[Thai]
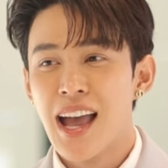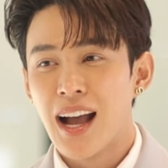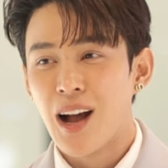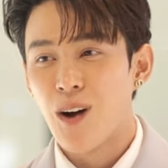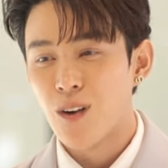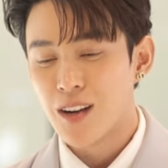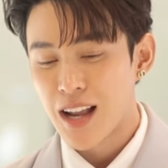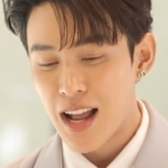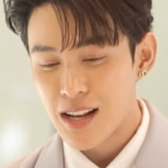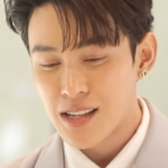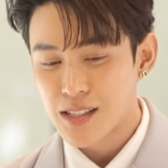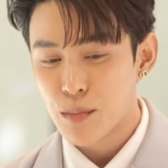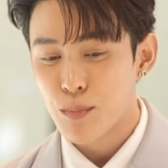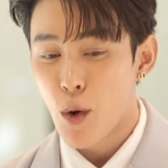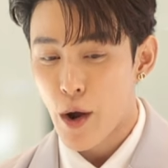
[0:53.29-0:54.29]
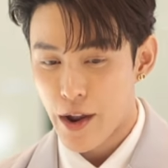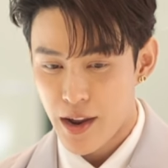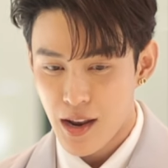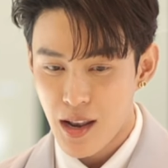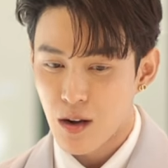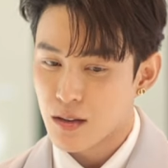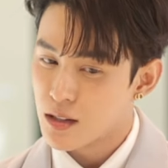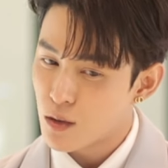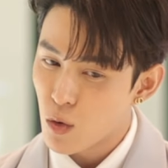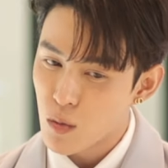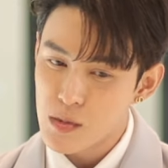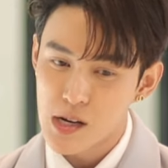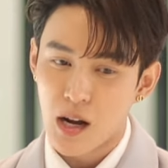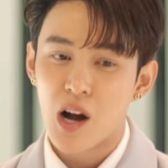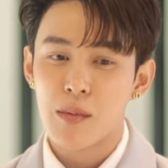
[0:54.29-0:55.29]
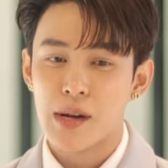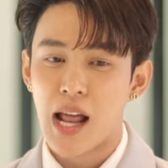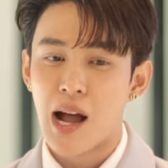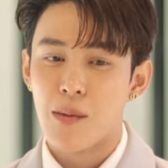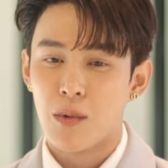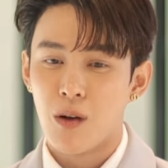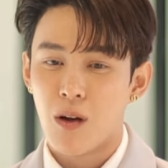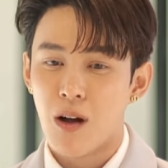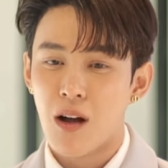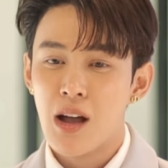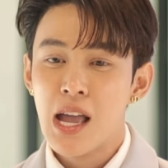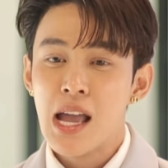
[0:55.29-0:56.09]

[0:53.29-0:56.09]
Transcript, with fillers: เขาค่อนข้างที่จะปล่อยให้เราได้ลงมือเข้าไปทำ แล้วก็